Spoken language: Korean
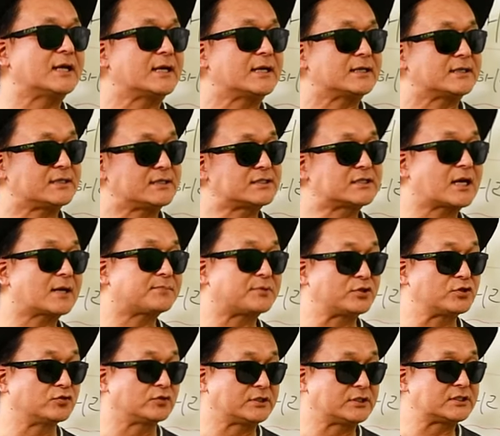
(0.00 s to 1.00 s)

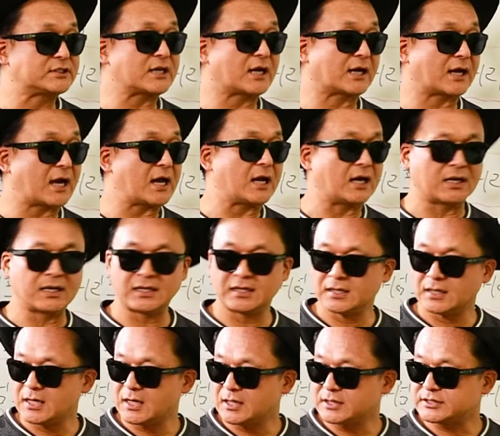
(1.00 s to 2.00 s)
이자가
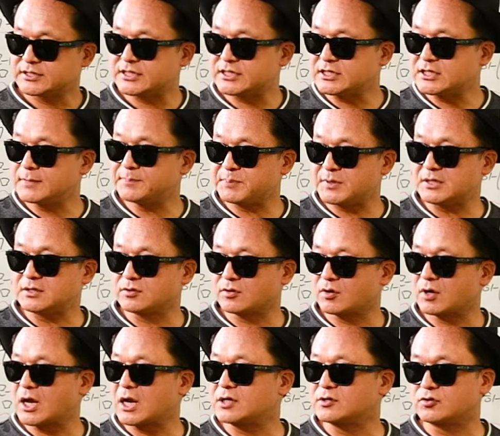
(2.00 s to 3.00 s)
GDP
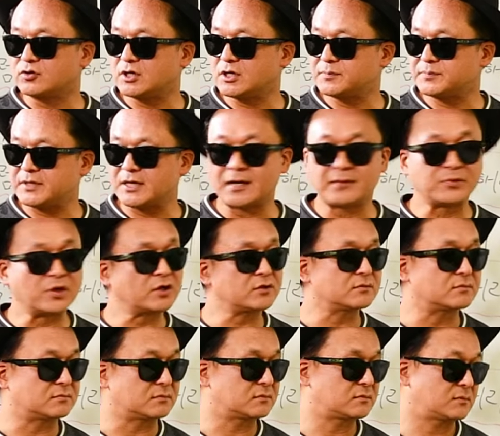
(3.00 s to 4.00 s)
늘어나는 거에
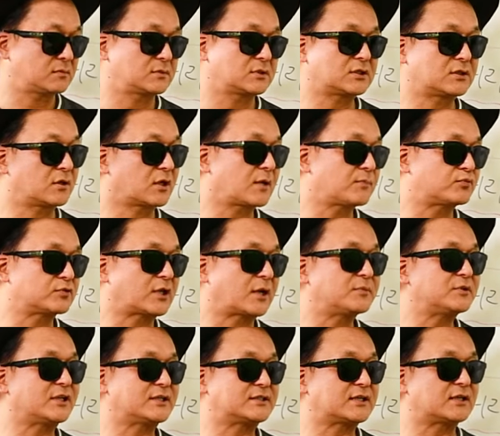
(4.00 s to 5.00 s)
비하면 그렇게
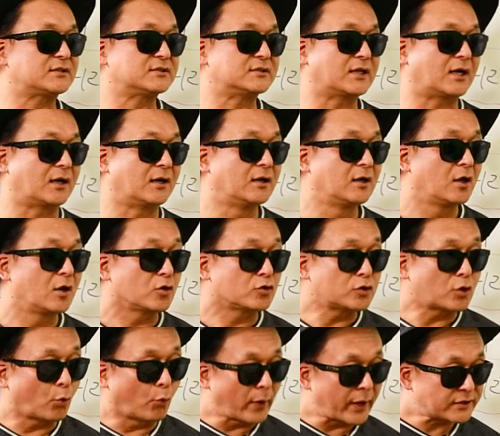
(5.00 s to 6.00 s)
부담이 되지 않는다.
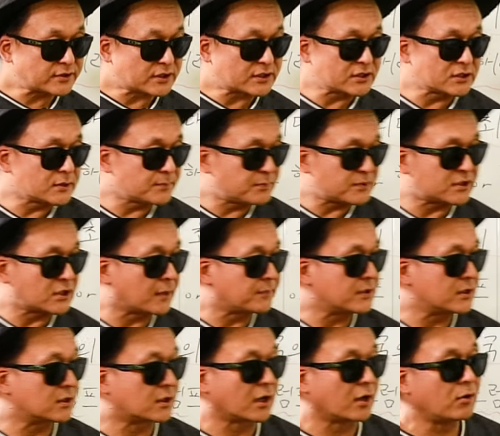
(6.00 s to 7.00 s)
근데 왜 GDP
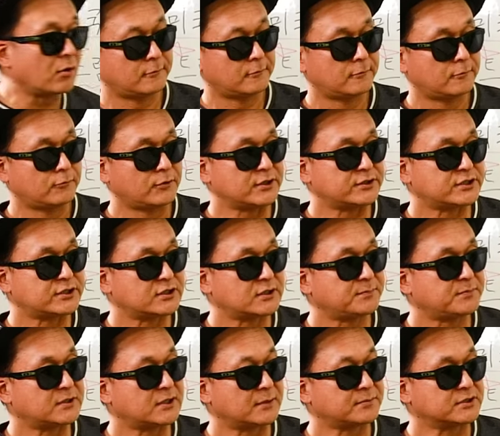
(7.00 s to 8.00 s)
대비일까요? 왜
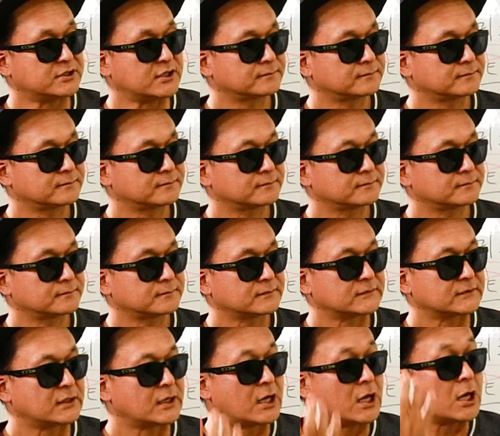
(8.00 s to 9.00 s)
GDP 대비지?
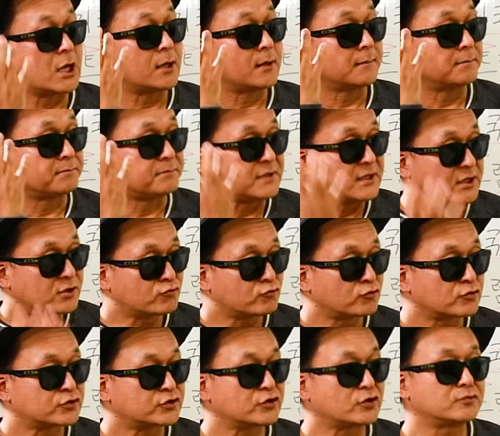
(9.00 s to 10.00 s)
그러게요.
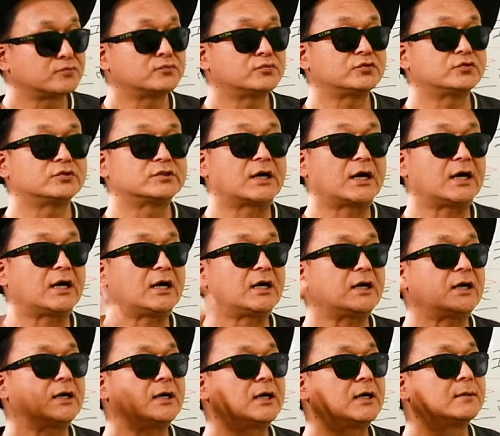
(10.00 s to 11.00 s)
미국
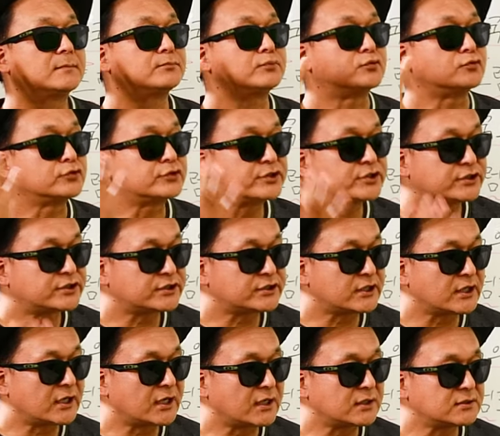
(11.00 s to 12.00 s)
정부가
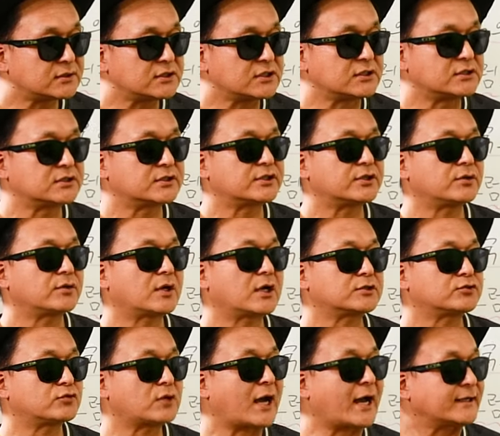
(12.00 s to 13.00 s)
부채를
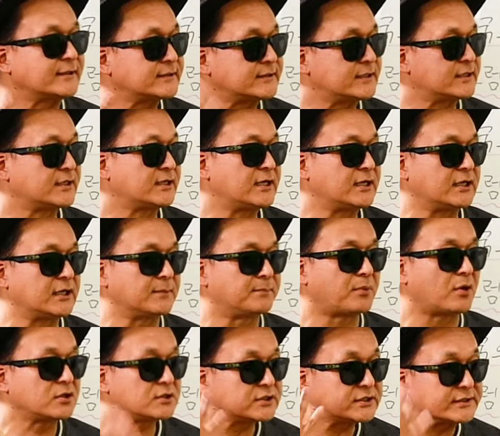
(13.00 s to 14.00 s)
일으켜가지고 하는 일이
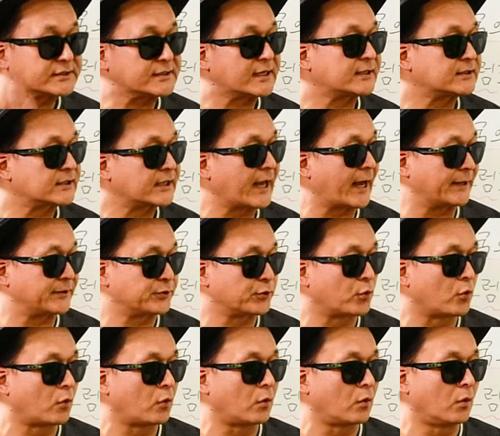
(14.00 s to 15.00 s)
뻘짓을 하는 게
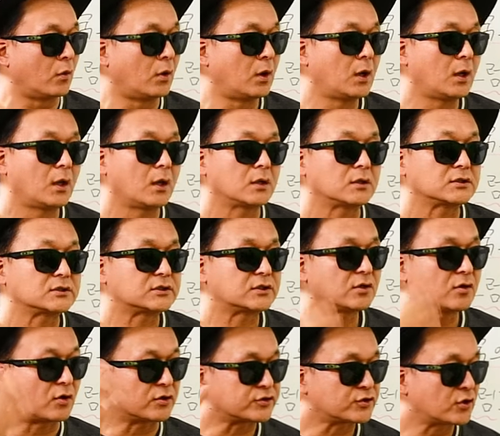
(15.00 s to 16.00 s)
아니고
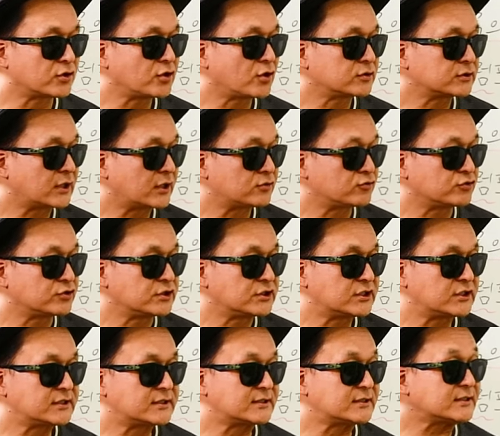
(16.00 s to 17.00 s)
그걸 어떤
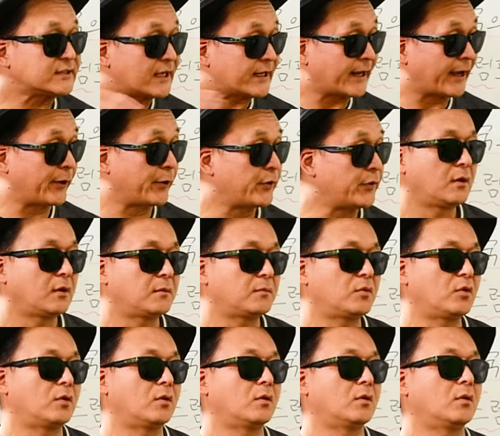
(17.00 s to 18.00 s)
형태로든지 쓰잖아요.
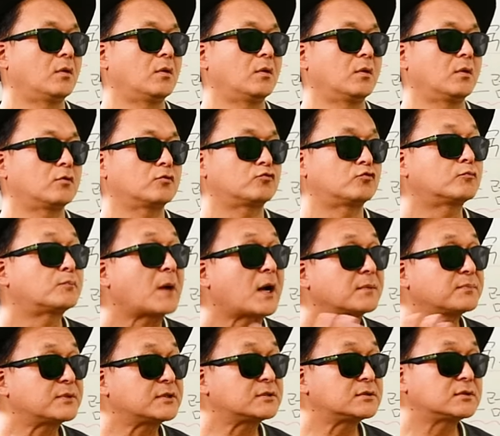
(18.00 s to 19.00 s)
뭐
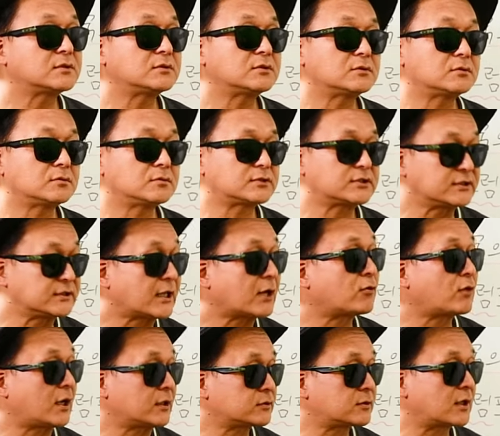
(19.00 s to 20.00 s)
국방비를
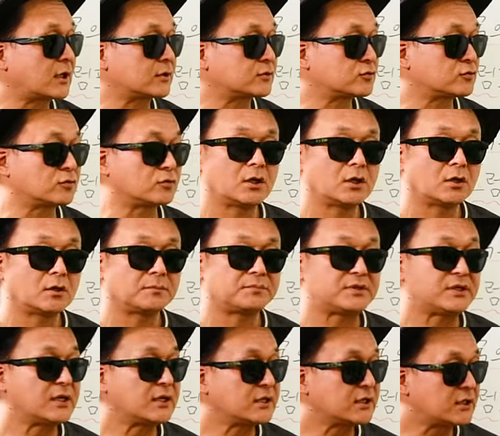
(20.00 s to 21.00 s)
쓴다고 하더라도
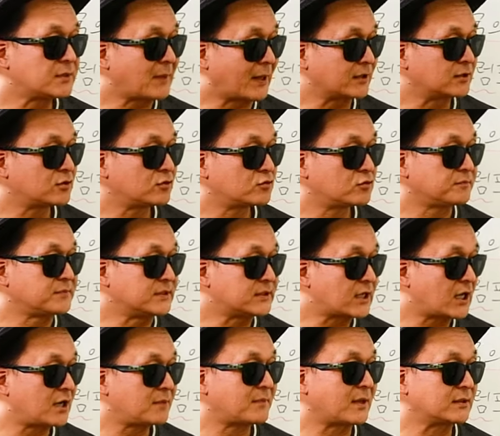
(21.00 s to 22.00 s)
비행기 만들고
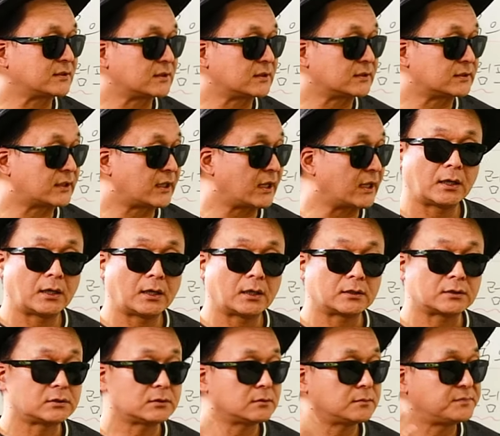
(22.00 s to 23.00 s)
미사일 만들 때
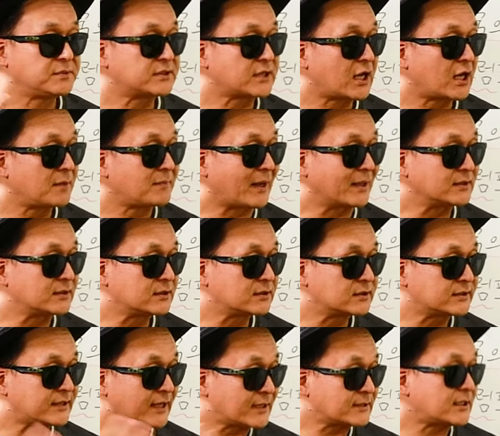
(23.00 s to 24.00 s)
그 미사일
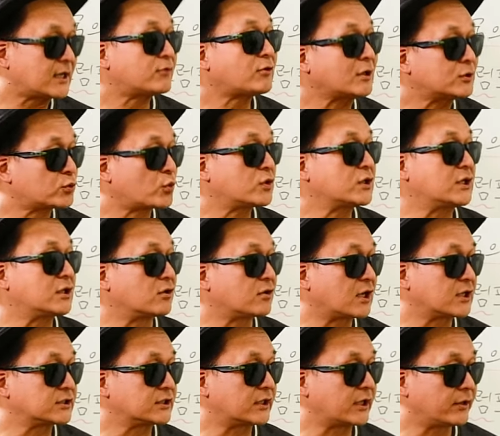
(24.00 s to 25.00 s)
만드는 생산 활동이
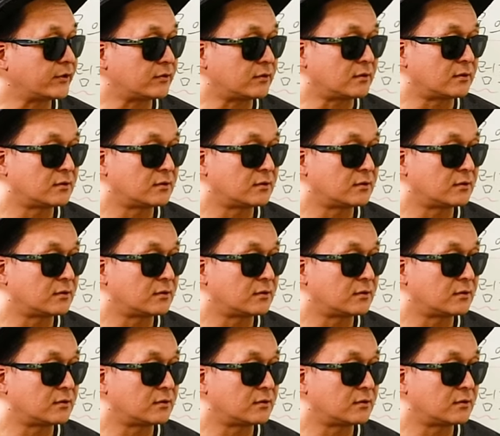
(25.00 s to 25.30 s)
일어나잖아요.